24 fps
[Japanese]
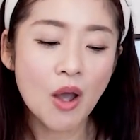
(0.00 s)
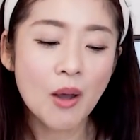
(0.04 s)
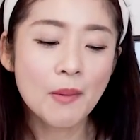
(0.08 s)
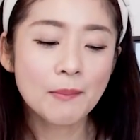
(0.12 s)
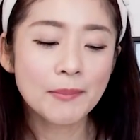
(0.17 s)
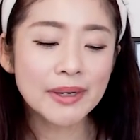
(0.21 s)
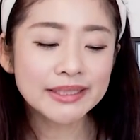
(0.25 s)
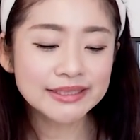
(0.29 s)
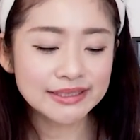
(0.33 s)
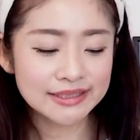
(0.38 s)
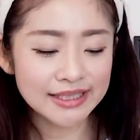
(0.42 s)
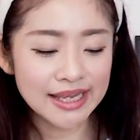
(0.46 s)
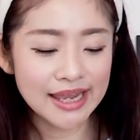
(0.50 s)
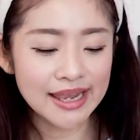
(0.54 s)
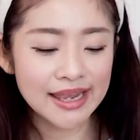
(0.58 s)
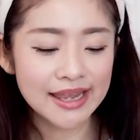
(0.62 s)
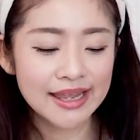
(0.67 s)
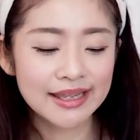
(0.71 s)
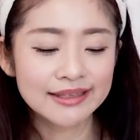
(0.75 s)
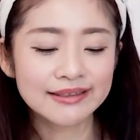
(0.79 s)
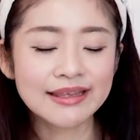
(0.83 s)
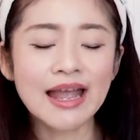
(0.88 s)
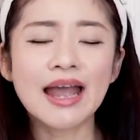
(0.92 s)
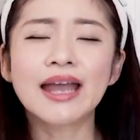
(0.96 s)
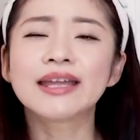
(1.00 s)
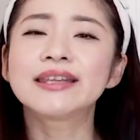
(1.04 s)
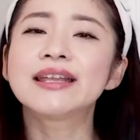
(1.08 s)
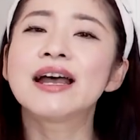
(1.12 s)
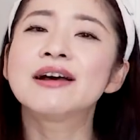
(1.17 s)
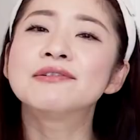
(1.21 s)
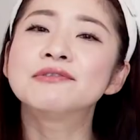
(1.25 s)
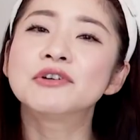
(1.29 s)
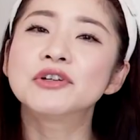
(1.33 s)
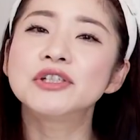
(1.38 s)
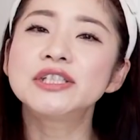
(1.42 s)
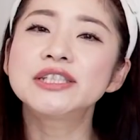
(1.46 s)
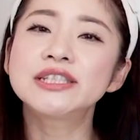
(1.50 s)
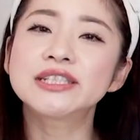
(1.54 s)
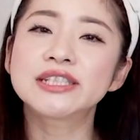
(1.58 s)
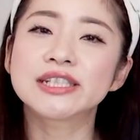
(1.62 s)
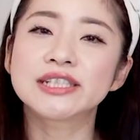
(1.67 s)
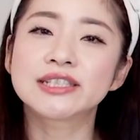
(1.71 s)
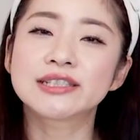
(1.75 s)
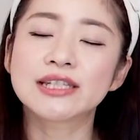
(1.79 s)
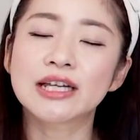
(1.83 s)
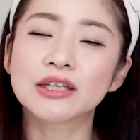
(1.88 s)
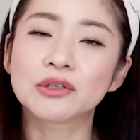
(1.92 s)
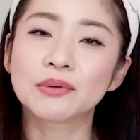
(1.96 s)
まずね、対談を意識
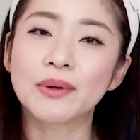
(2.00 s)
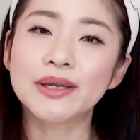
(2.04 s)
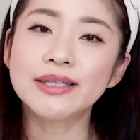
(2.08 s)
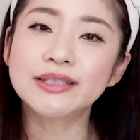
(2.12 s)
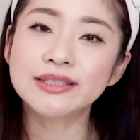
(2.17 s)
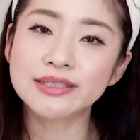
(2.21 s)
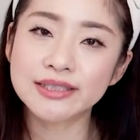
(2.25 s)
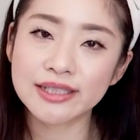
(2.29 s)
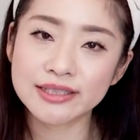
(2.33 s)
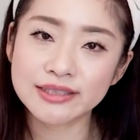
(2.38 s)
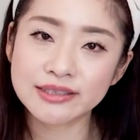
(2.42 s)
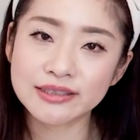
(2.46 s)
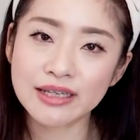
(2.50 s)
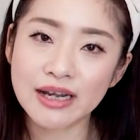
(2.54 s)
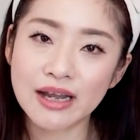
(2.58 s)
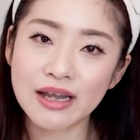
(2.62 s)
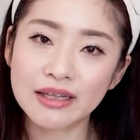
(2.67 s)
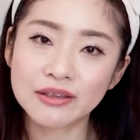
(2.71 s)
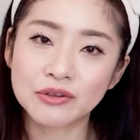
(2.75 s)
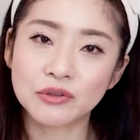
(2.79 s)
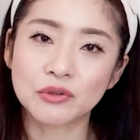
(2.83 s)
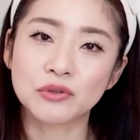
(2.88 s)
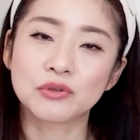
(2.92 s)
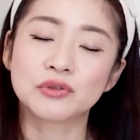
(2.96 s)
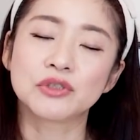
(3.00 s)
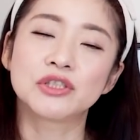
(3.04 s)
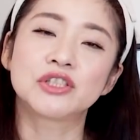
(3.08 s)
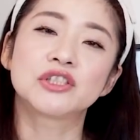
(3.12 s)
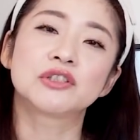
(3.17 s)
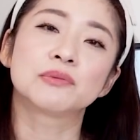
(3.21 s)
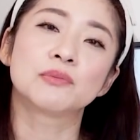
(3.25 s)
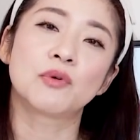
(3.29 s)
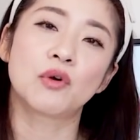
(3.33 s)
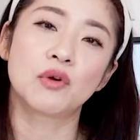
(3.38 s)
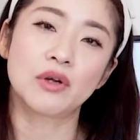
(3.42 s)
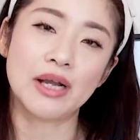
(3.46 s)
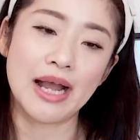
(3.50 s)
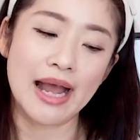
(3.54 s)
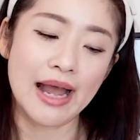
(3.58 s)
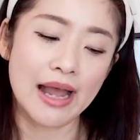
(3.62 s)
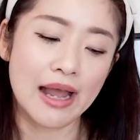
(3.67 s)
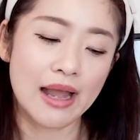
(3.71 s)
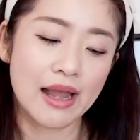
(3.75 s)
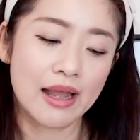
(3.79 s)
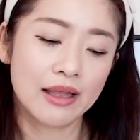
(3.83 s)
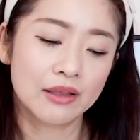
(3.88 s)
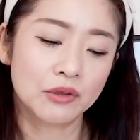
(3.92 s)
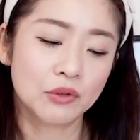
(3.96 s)
したのはいつですかという質問が
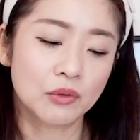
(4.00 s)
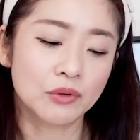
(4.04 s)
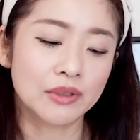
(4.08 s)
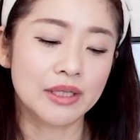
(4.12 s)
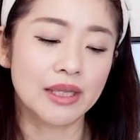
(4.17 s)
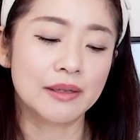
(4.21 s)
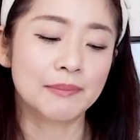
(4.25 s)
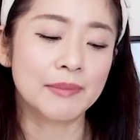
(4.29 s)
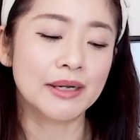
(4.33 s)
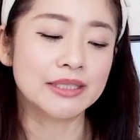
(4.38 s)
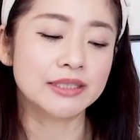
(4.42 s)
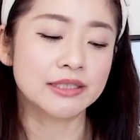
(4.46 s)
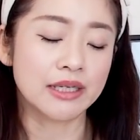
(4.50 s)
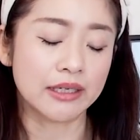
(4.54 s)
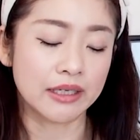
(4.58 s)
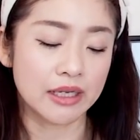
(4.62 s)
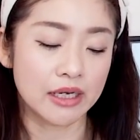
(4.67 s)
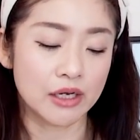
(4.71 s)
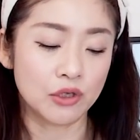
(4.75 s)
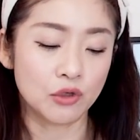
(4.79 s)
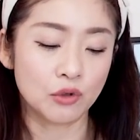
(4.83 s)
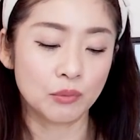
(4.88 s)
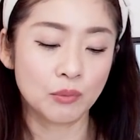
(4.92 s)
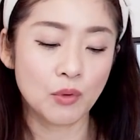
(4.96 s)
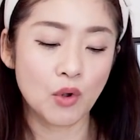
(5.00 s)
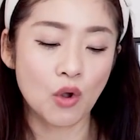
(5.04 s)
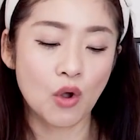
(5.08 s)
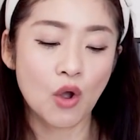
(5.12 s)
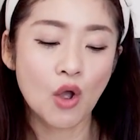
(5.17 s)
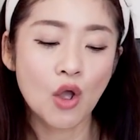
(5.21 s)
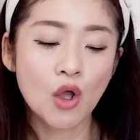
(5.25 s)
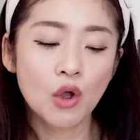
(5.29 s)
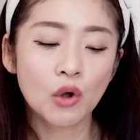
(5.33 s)
飛んでいましたけれども、